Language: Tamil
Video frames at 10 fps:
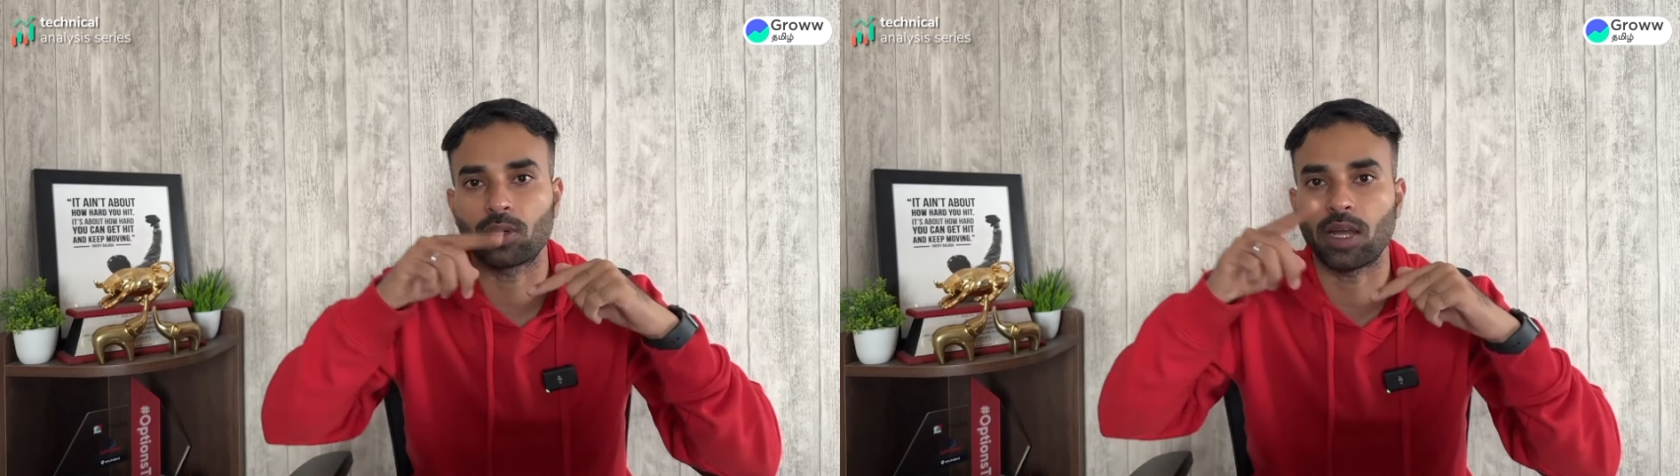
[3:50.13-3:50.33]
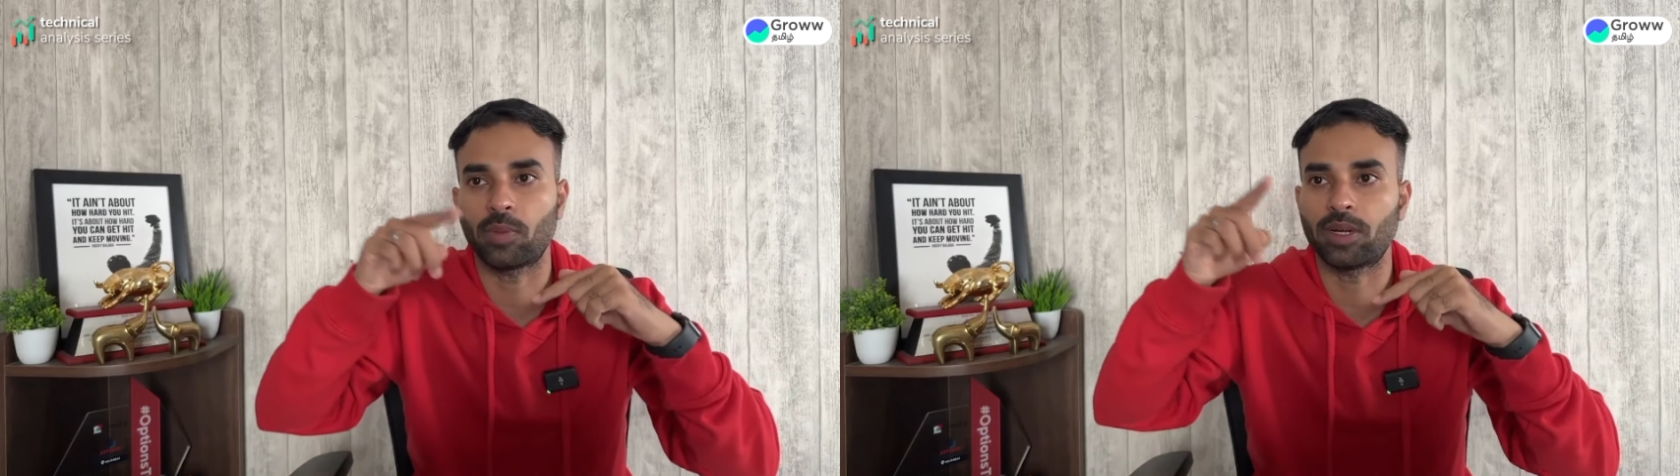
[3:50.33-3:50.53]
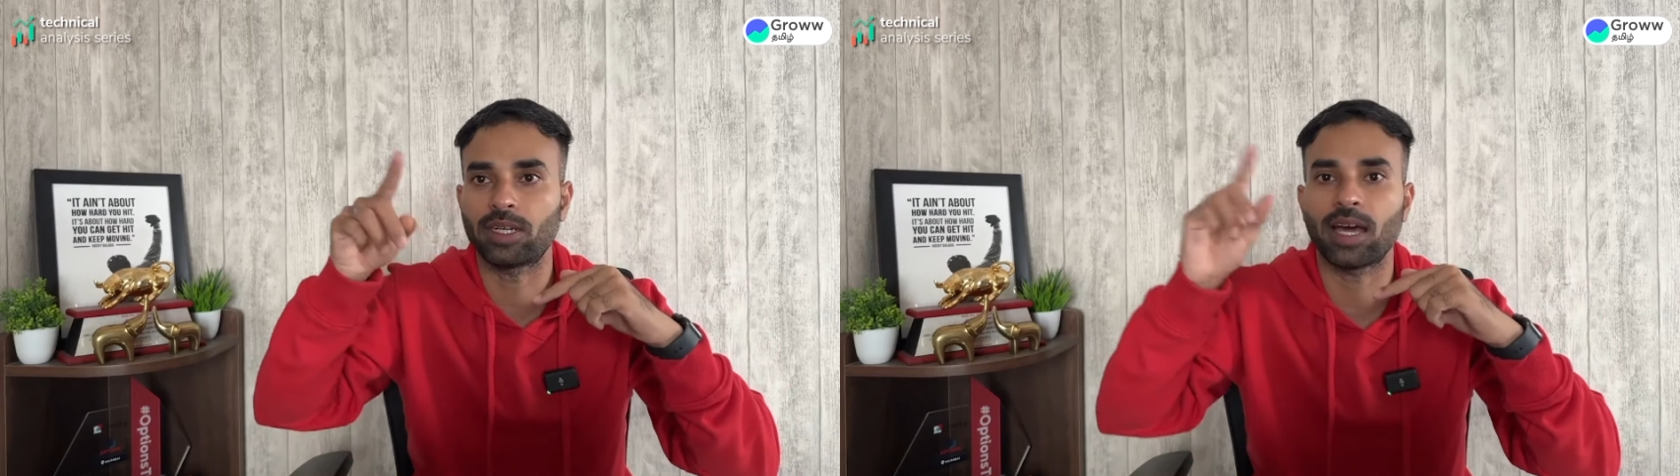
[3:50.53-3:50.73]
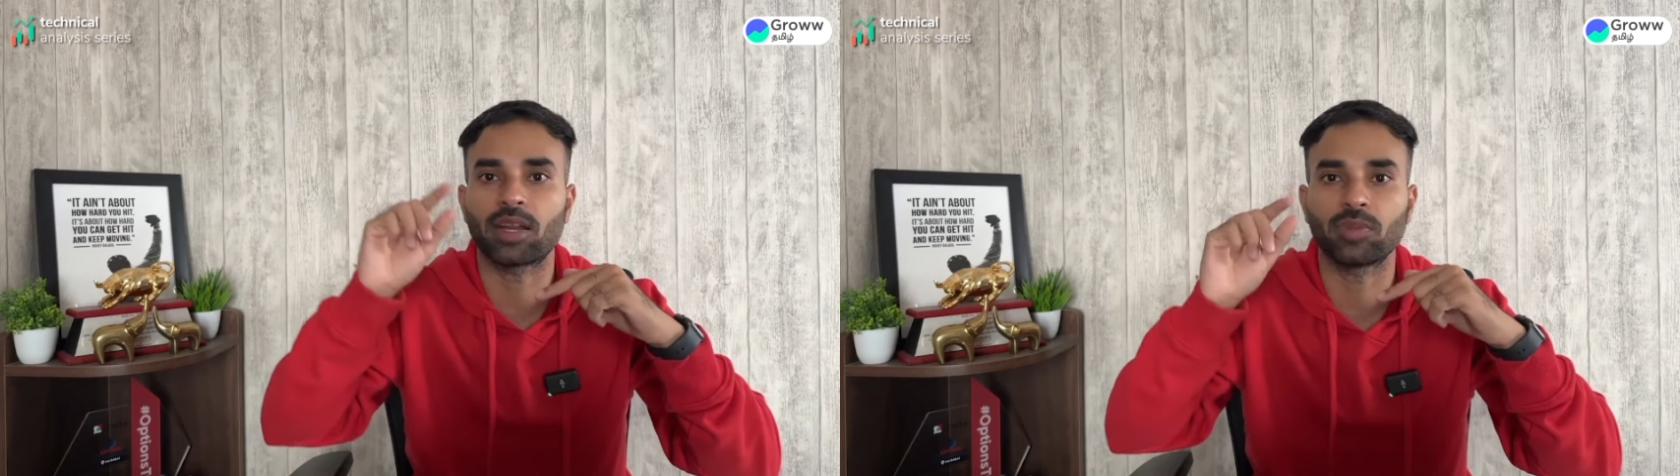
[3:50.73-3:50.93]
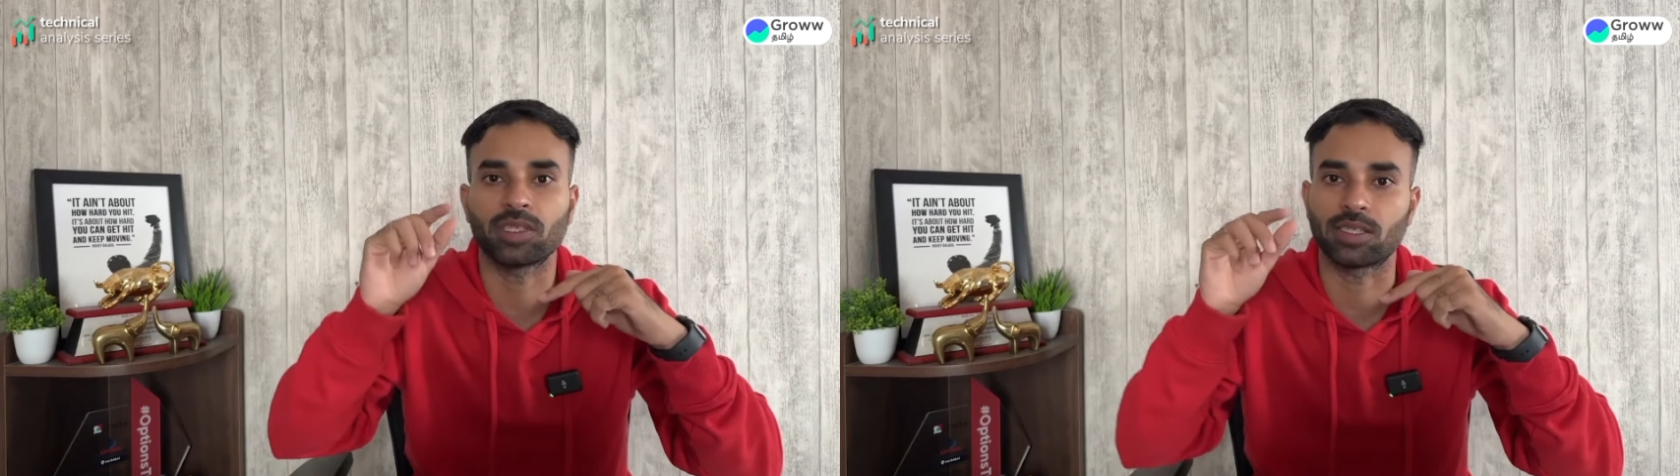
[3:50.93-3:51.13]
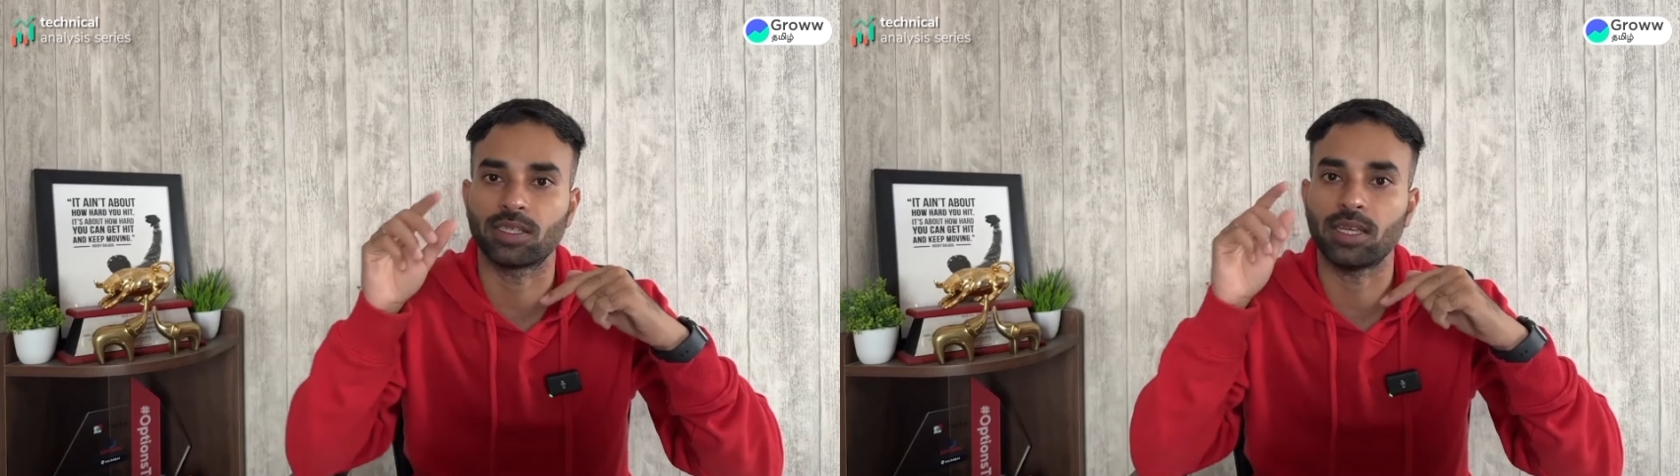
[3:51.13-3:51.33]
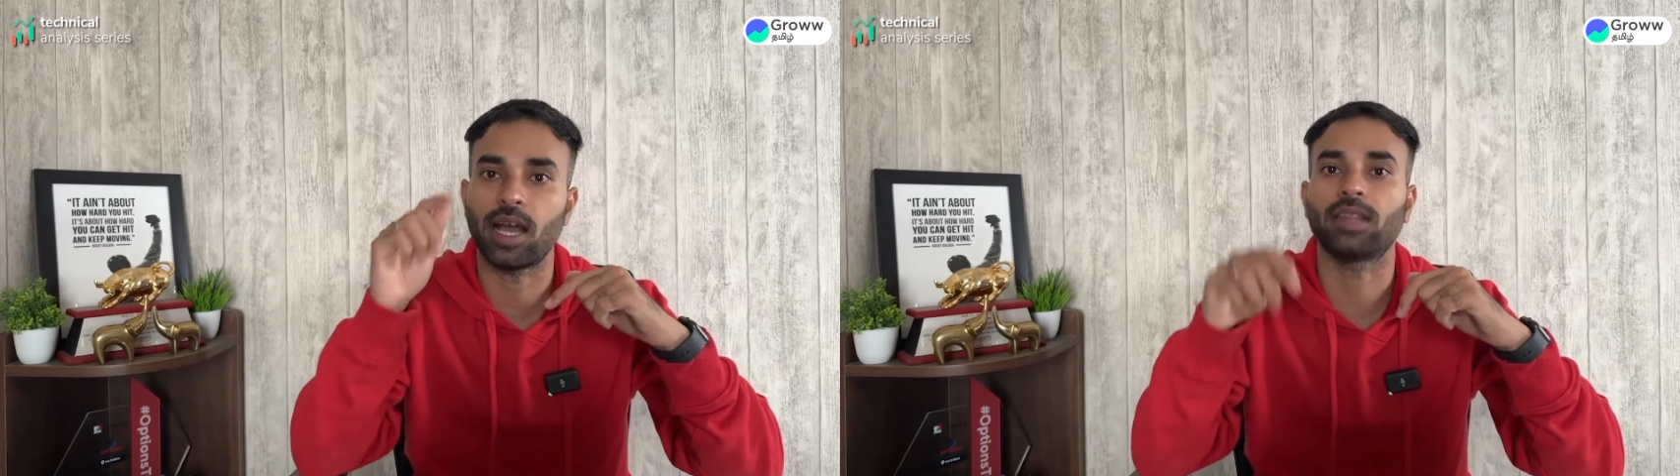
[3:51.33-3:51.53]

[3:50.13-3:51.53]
ஒரு அப் ட்ரெண்ட் ஆரம்பிச்சிருச்சு